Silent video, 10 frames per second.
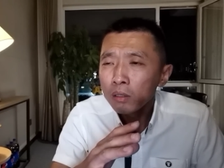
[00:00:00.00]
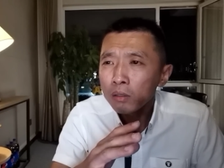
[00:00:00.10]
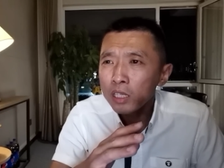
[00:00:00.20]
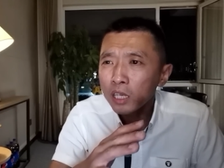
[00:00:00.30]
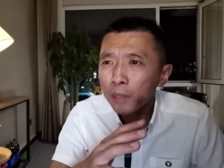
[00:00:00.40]

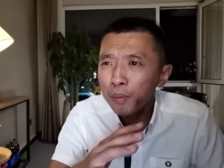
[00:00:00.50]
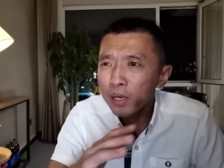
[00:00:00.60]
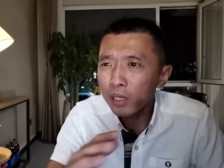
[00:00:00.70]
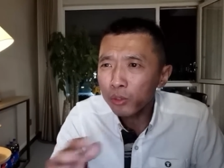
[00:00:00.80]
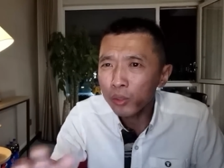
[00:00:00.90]
那些个
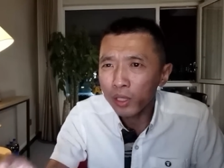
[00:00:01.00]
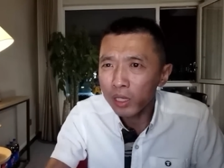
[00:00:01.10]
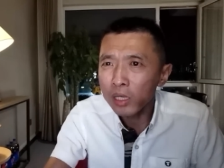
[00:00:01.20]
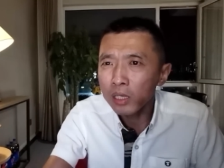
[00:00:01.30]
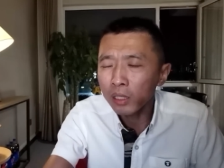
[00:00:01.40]
破碎的
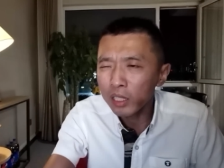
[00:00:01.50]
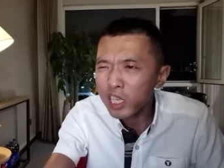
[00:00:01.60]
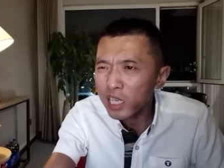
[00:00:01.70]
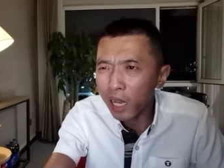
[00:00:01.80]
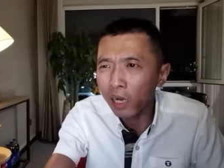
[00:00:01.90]
人生
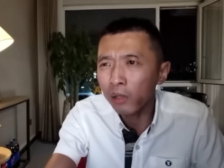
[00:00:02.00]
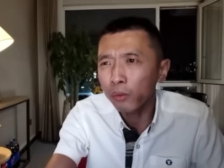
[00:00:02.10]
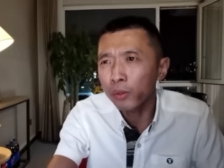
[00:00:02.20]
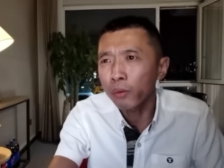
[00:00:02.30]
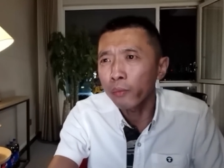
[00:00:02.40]
一眼看
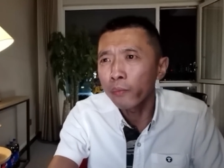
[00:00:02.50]
到头。